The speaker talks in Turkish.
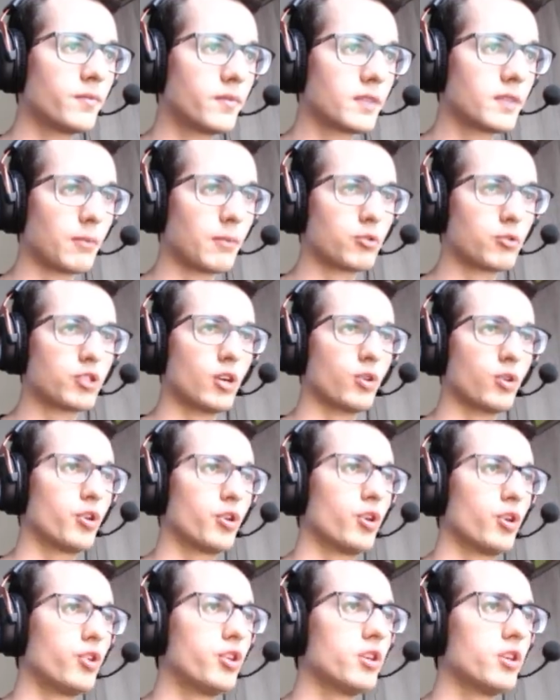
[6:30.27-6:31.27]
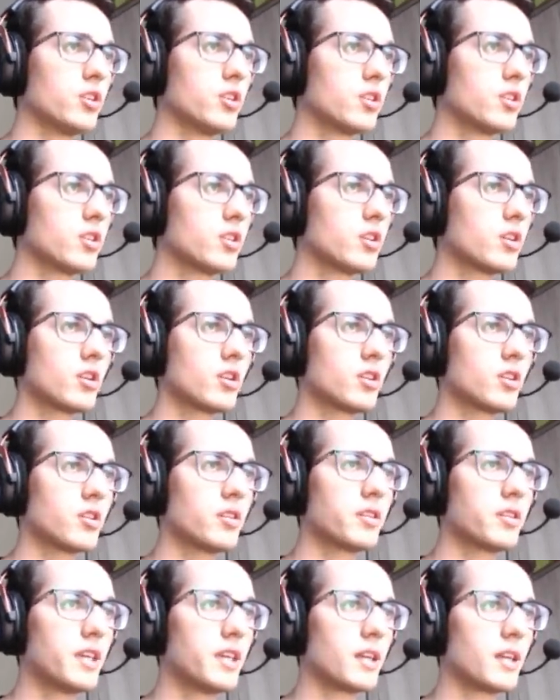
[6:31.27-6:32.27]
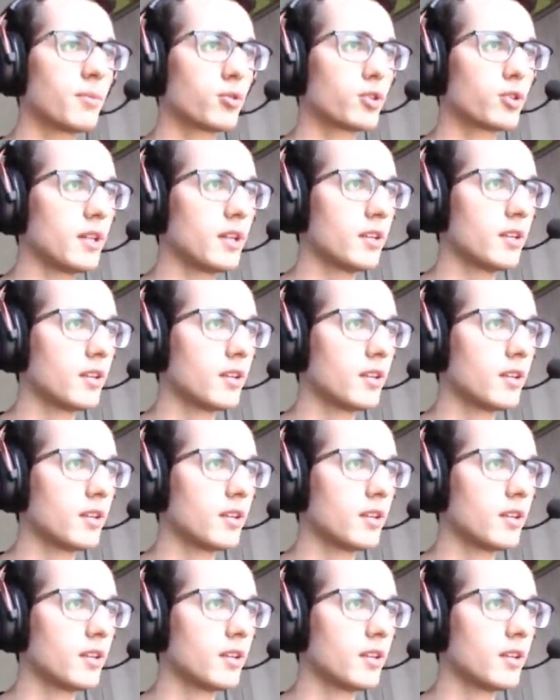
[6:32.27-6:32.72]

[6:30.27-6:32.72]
Tamam güzel o da öldü. Diğeri burada.